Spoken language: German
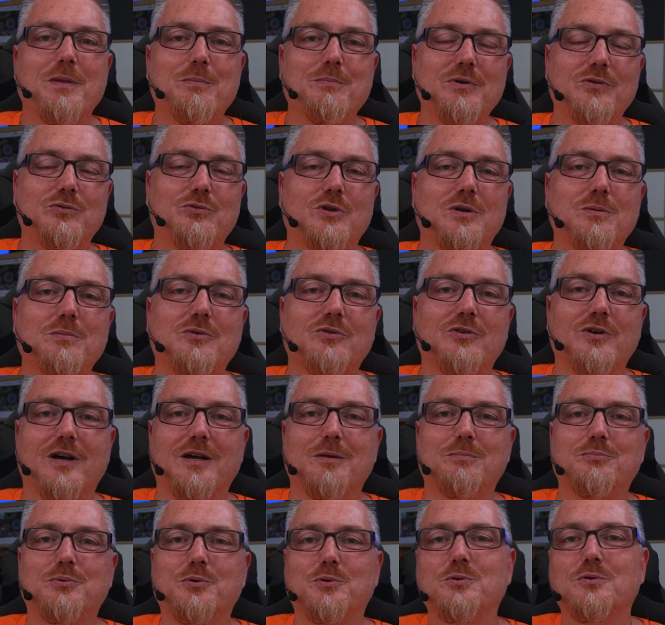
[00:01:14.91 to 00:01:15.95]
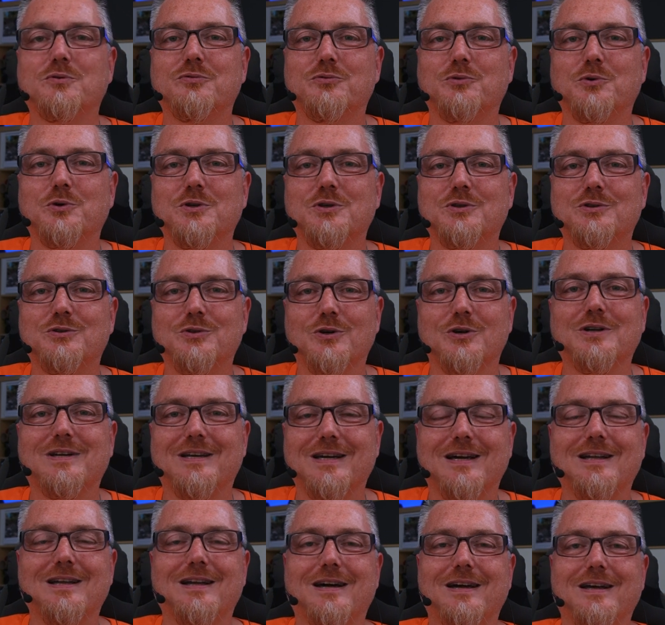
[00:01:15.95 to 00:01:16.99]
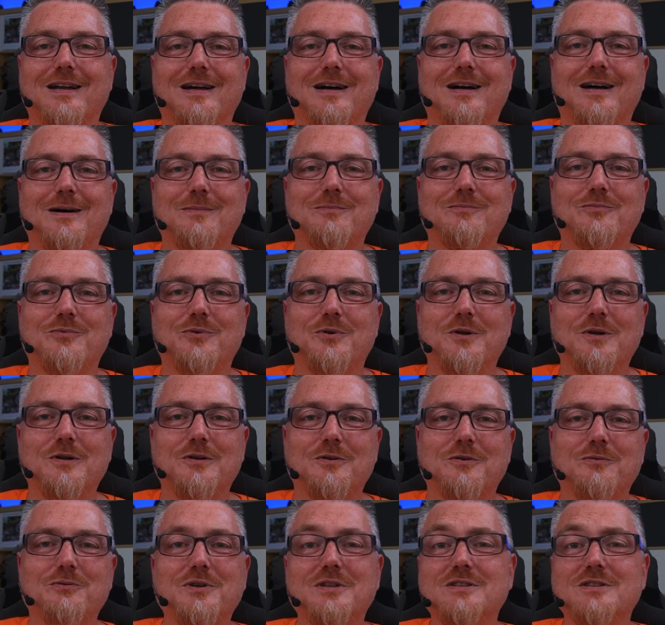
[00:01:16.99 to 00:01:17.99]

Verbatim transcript: bis zu dem Zeitpunkt, wo ich doch gerne eine haben wollte.